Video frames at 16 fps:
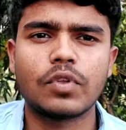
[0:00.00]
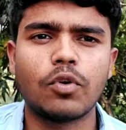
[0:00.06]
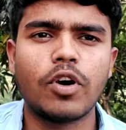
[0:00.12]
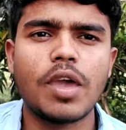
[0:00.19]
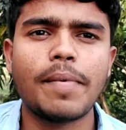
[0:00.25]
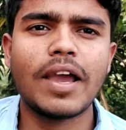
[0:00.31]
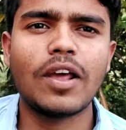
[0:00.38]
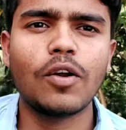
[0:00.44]
तो
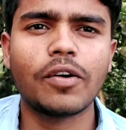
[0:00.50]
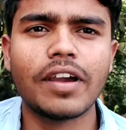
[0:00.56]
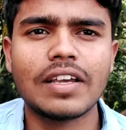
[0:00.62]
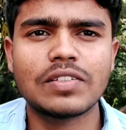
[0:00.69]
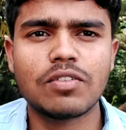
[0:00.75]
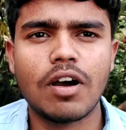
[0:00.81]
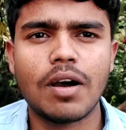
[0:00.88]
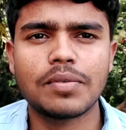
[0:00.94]
वही भाई लोग
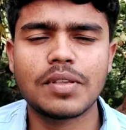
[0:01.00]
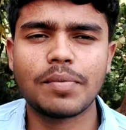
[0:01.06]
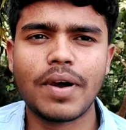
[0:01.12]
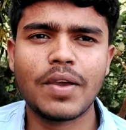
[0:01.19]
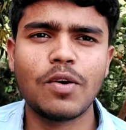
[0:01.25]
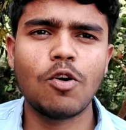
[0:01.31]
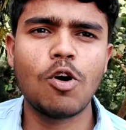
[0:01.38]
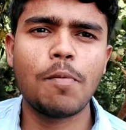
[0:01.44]
कैसे हो आप
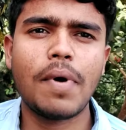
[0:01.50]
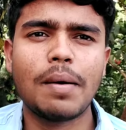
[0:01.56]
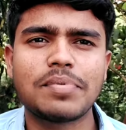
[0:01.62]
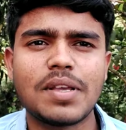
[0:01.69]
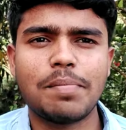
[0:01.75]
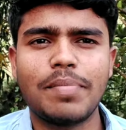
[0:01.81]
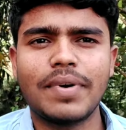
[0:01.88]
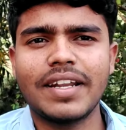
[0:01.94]
सब आई होप
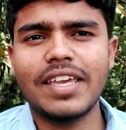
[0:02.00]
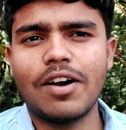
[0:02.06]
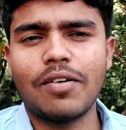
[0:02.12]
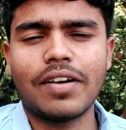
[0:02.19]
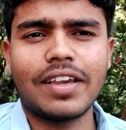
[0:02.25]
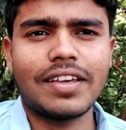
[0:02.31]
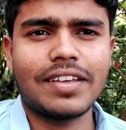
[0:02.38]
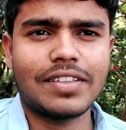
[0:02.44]
आप सब
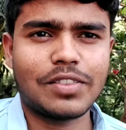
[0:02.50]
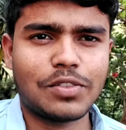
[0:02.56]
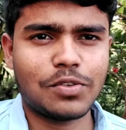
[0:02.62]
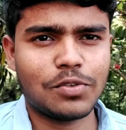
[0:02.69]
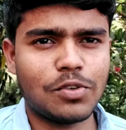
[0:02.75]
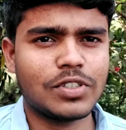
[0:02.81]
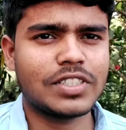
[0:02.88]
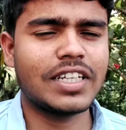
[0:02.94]
बढ़िया होंगे
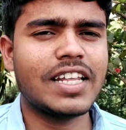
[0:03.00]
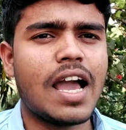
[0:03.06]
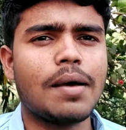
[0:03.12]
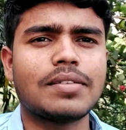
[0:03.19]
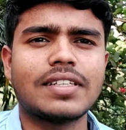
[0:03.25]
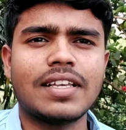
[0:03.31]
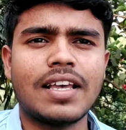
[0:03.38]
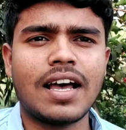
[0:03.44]
तो चलिए
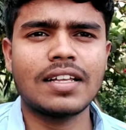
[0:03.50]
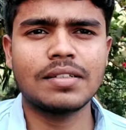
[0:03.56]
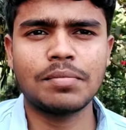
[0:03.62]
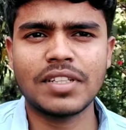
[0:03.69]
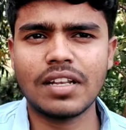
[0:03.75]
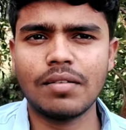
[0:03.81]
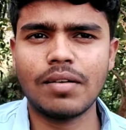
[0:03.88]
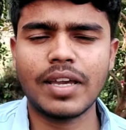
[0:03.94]
आपसे आज
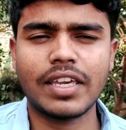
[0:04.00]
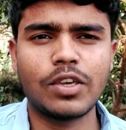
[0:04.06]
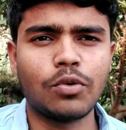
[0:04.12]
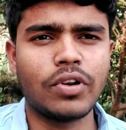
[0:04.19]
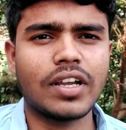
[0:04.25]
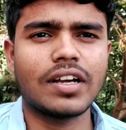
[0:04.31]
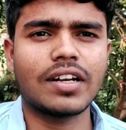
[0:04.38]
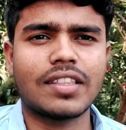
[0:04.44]
मतलब
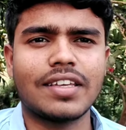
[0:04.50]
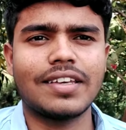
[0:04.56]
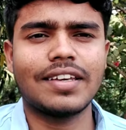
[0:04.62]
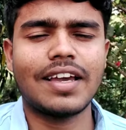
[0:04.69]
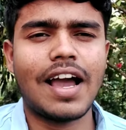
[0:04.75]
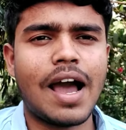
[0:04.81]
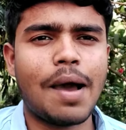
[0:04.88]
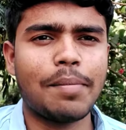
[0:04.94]
क्यूरी करते
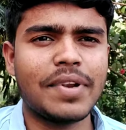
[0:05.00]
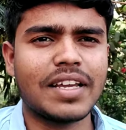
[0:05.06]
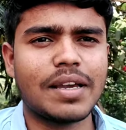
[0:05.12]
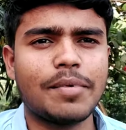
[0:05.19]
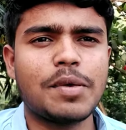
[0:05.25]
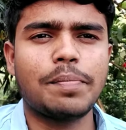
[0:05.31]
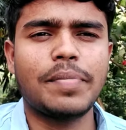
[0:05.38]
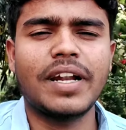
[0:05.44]
हैं आपने
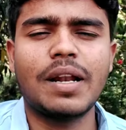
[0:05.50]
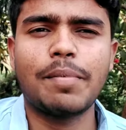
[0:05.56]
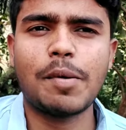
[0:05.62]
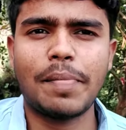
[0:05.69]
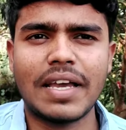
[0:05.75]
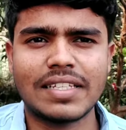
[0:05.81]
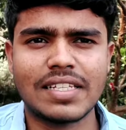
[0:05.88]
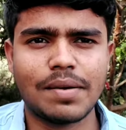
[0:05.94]
कभी पेड़
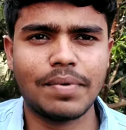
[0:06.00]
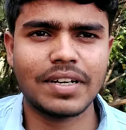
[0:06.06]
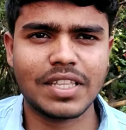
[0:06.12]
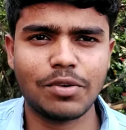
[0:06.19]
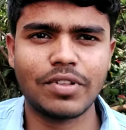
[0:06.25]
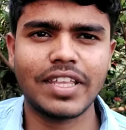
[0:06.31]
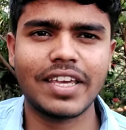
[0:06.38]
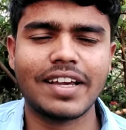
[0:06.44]
पे पैसा
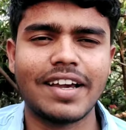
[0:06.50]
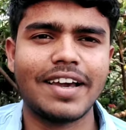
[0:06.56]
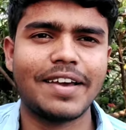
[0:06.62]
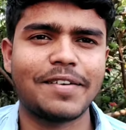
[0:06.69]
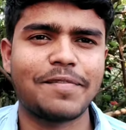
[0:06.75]
फटते हुए देखा